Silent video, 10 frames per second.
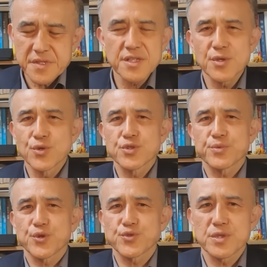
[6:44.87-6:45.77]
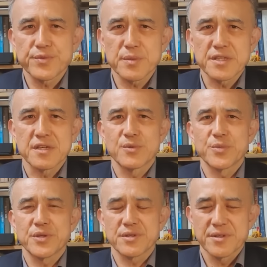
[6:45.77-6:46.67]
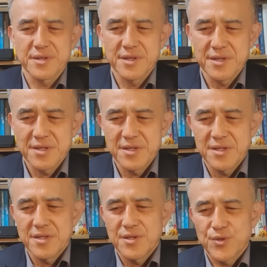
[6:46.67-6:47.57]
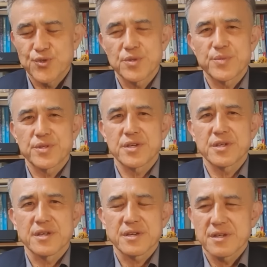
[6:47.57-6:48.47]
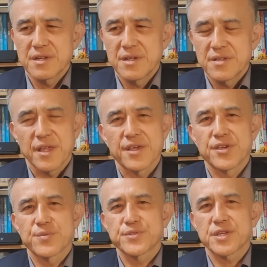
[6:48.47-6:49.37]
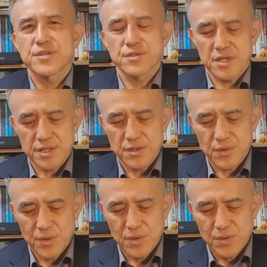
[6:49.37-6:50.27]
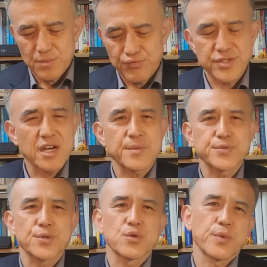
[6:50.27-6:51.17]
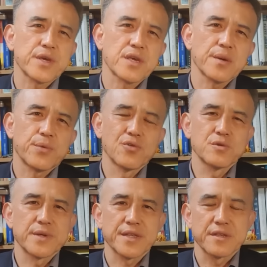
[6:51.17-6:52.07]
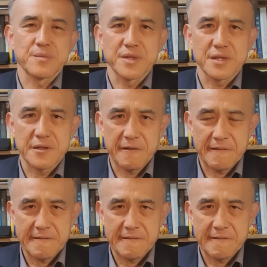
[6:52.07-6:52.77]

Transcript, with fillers: 근데 요즘 교수님들 만나보면 교수님들이 대기업체에서 한 부장급 정도밖에 봉급이 안 됩니다.